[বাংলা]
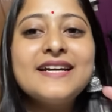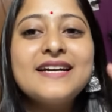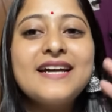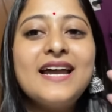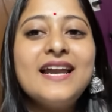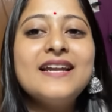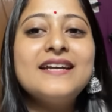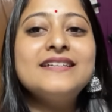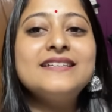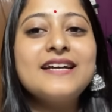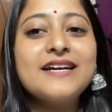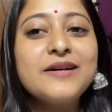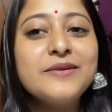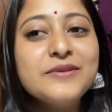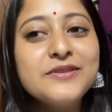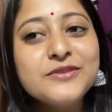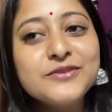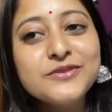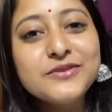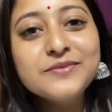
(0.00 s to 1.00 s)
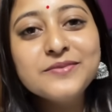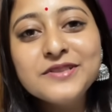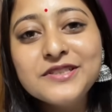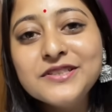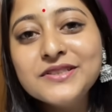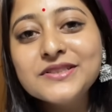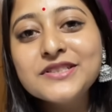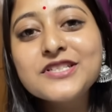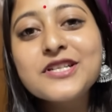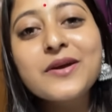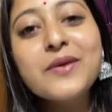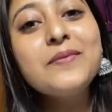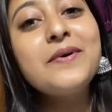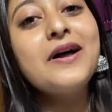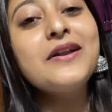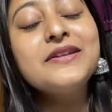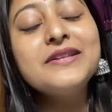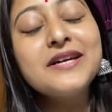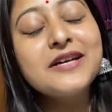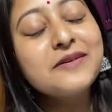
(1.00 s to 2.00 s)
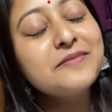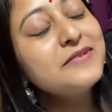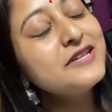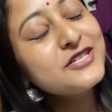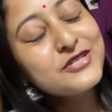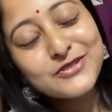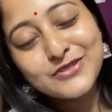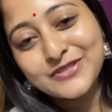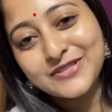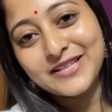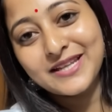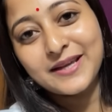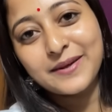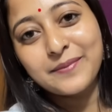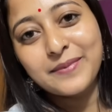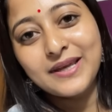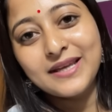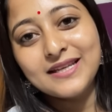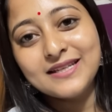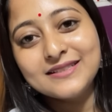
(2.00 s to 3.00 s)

কালকে দেখাবে নতুন ভিডিওতে সবাই ভালো থাকবে সুস্থ থাকবে